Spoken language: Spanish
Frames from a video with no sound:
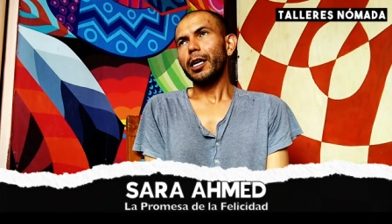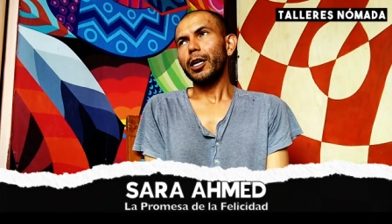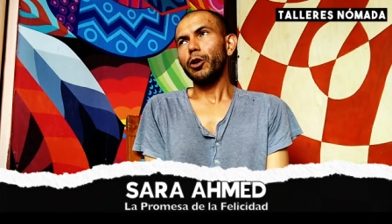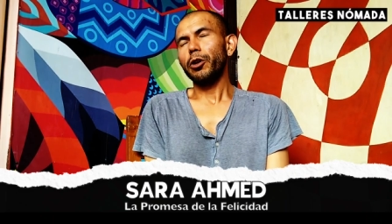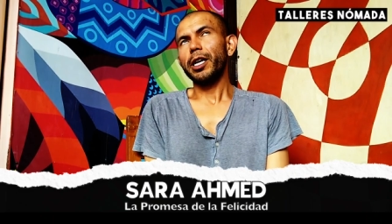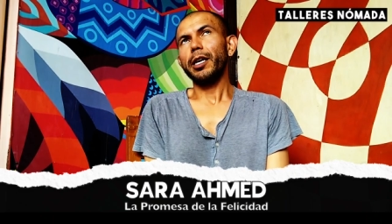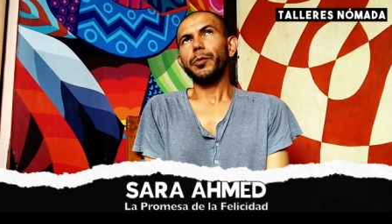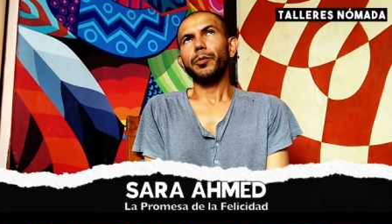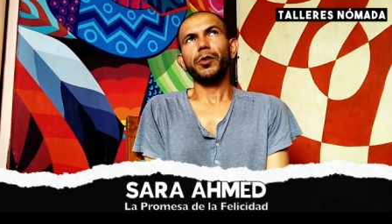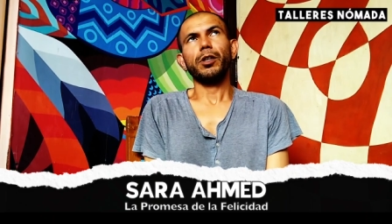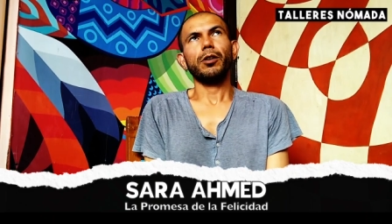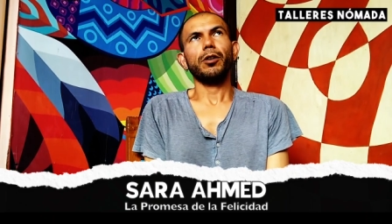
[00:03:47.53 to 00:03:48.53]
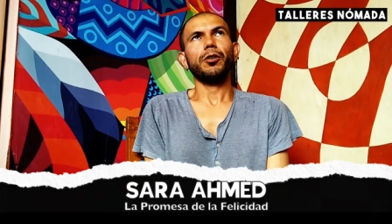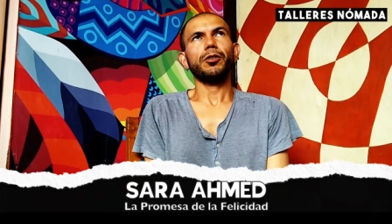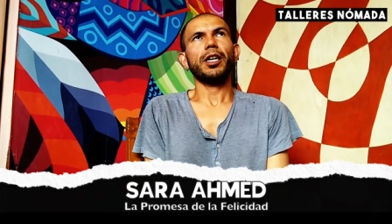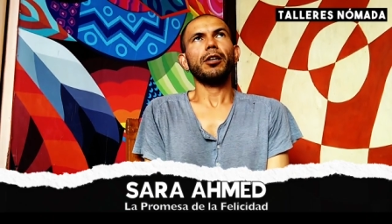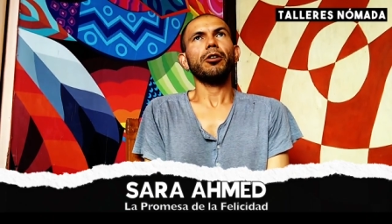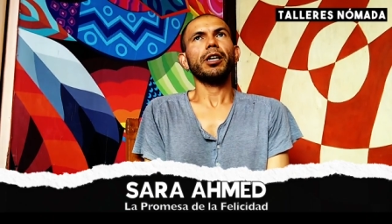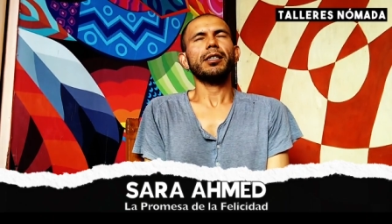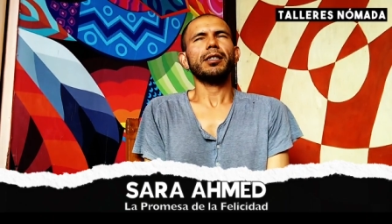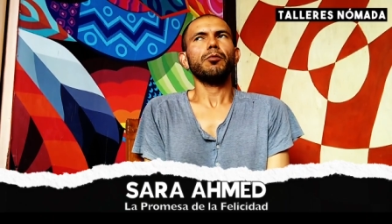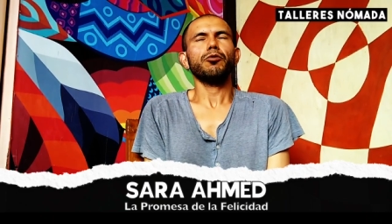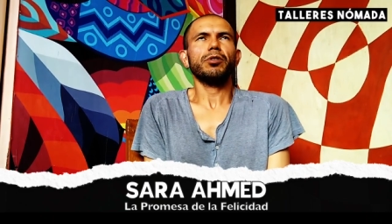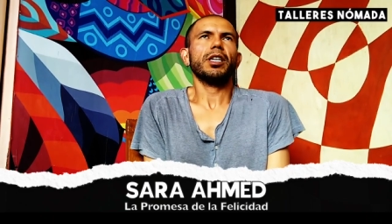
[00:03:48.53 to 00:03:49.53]
lo que, sea, lo que
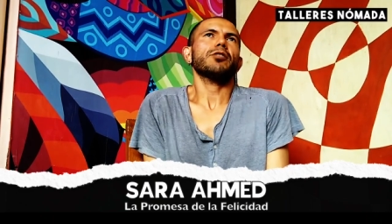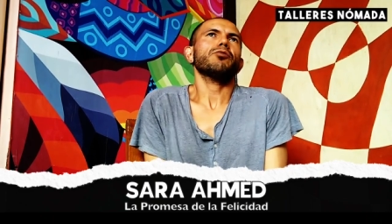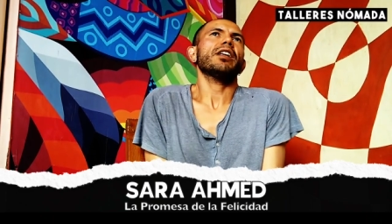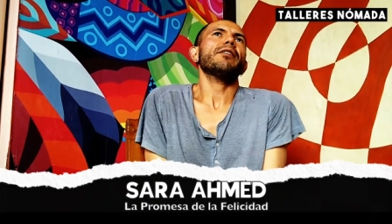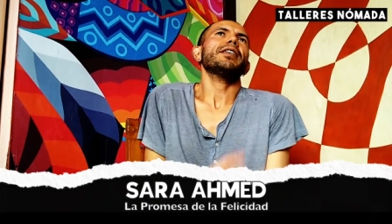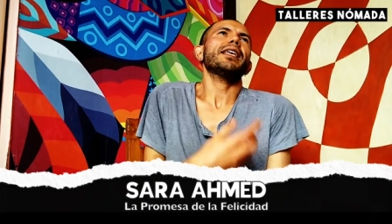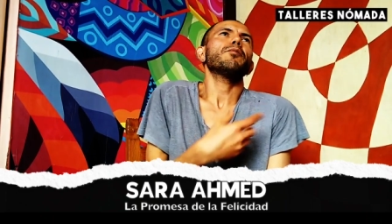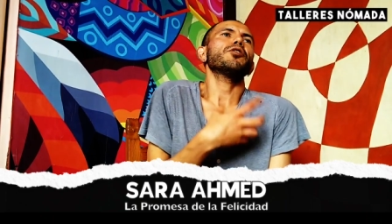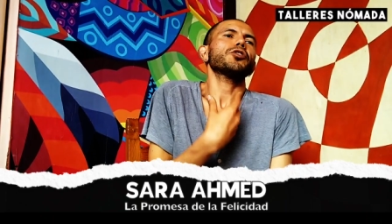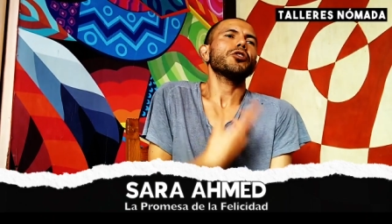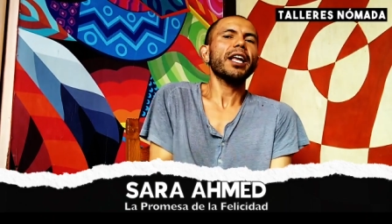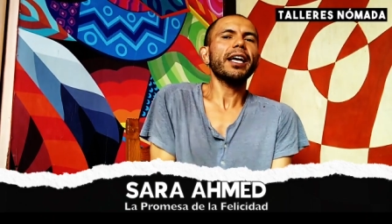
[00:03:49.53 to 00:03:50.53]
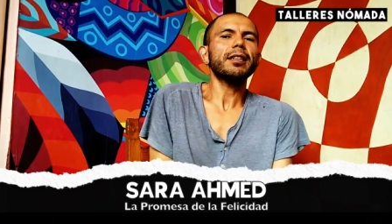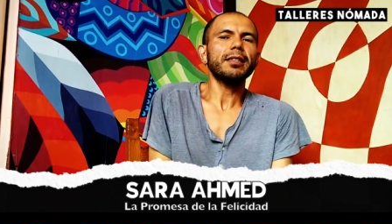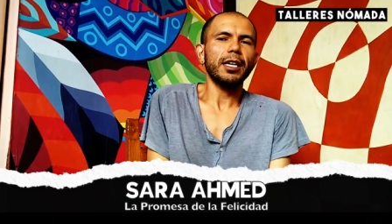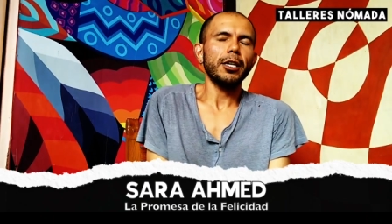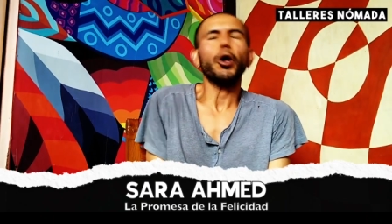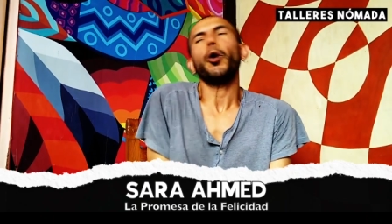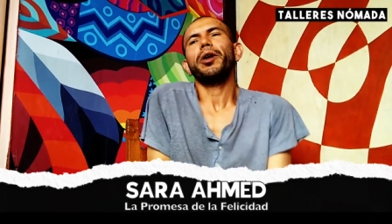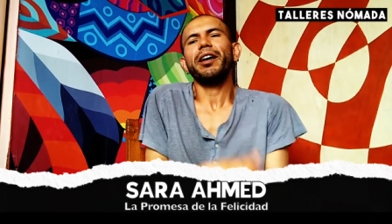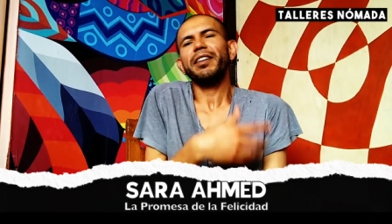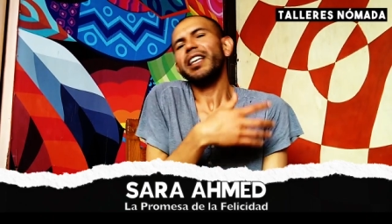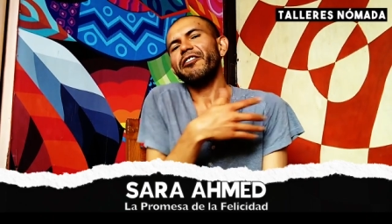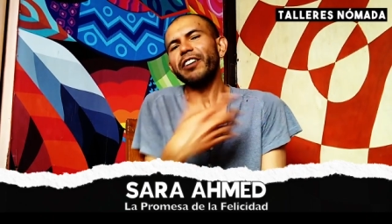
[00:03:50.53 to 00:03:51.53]
se busca es una vida emocionante, no una
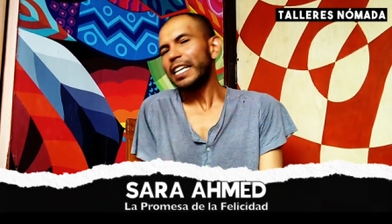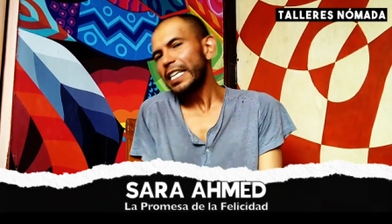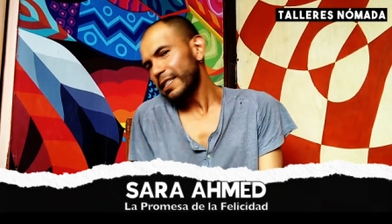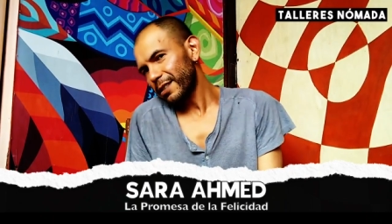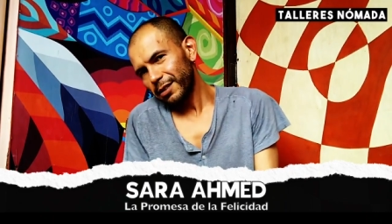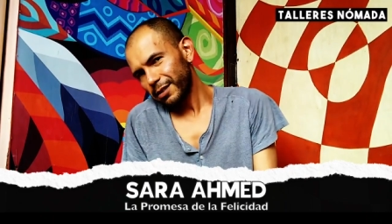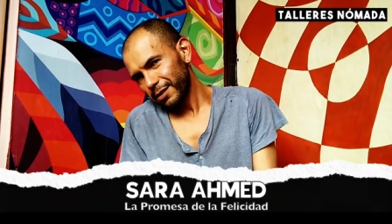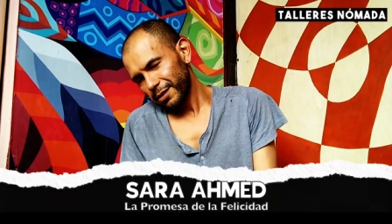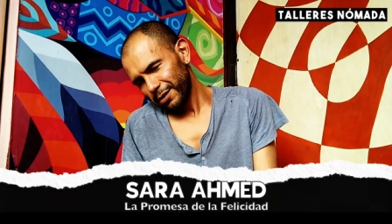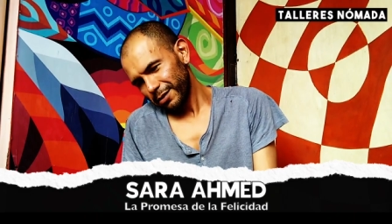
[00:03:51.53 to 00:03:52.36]
vida feliz.